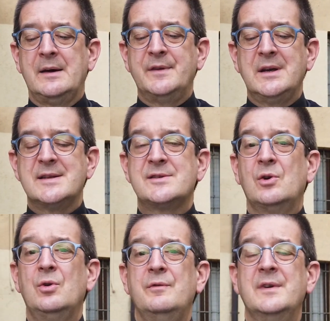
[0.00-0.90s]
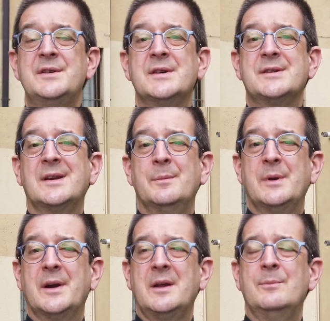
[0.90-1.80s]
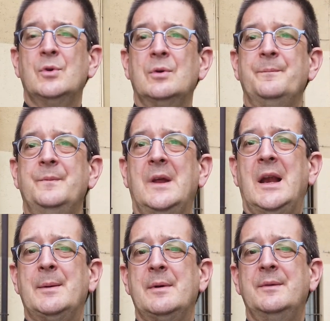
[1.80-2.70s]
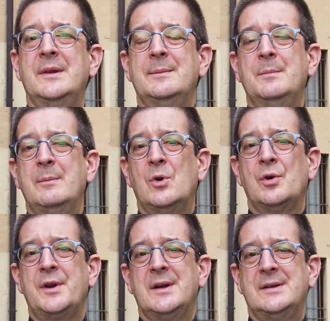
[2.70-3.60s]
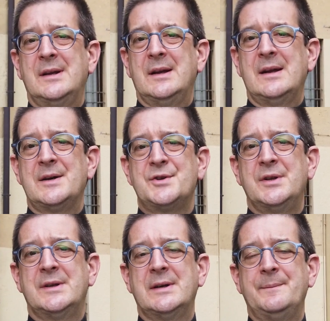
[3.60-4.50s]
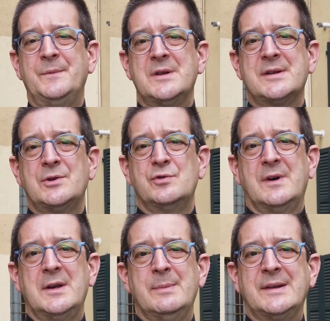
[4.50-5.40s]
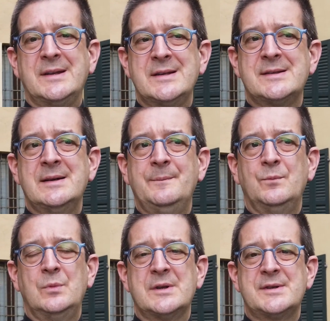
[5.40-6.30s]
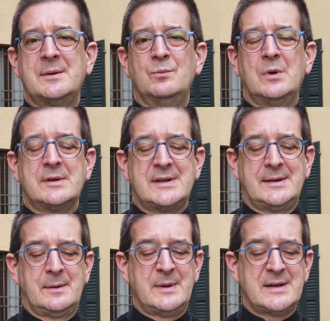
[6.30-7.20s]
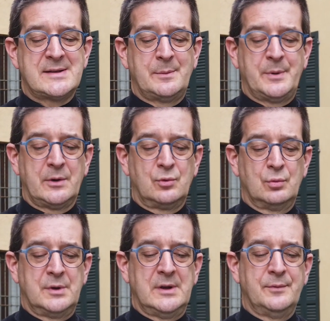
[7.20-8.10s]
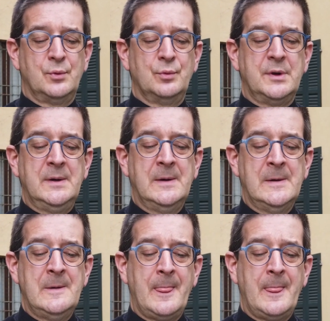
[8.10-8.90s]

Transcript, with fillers: A Vighizzolo invece celebreremo nella memoria della nascita di San Giovanni Battista una, una santa messa per tutti i defunti